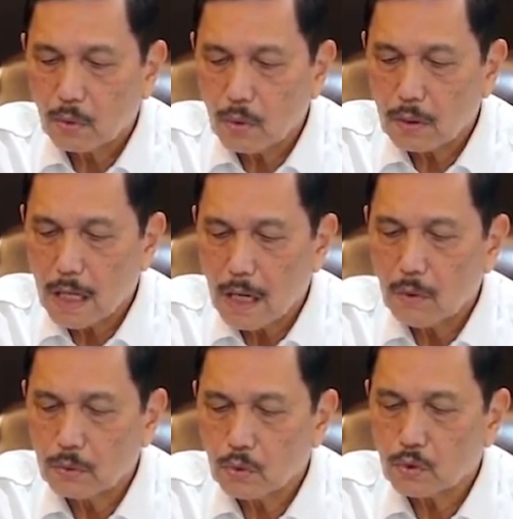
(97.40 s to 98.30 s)
truk
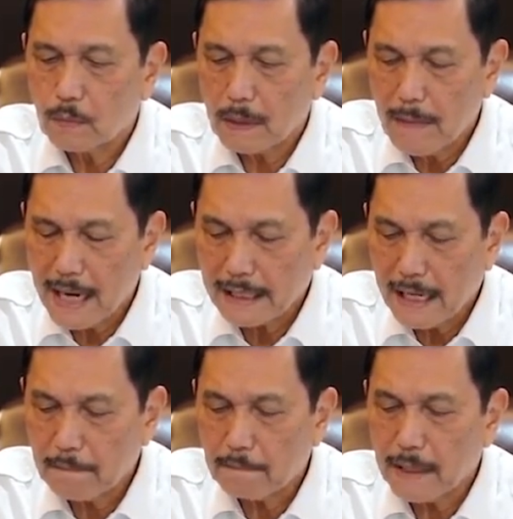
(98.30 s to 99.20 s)
uh, untuk
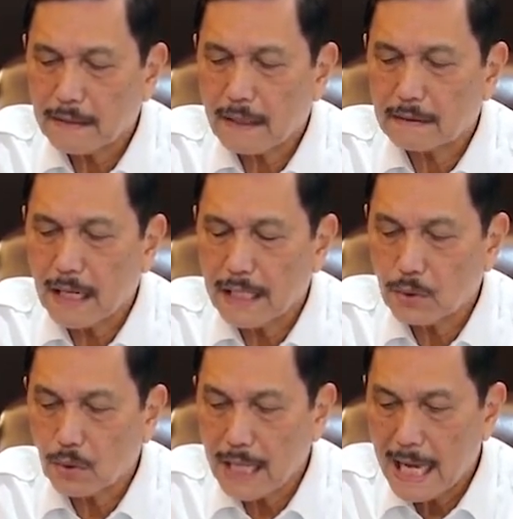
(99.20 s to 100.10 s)
supermarket, pasar
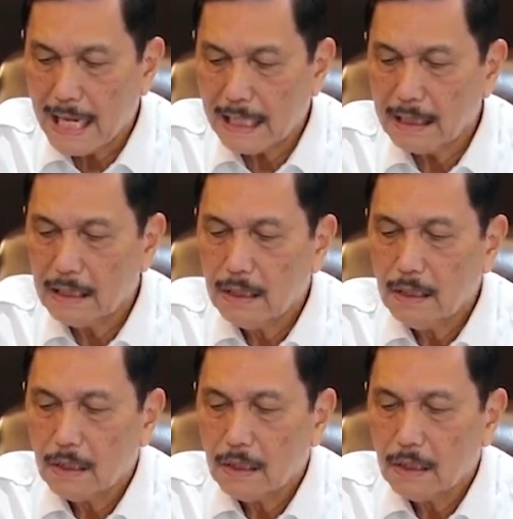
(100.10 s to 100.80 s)
tradisional,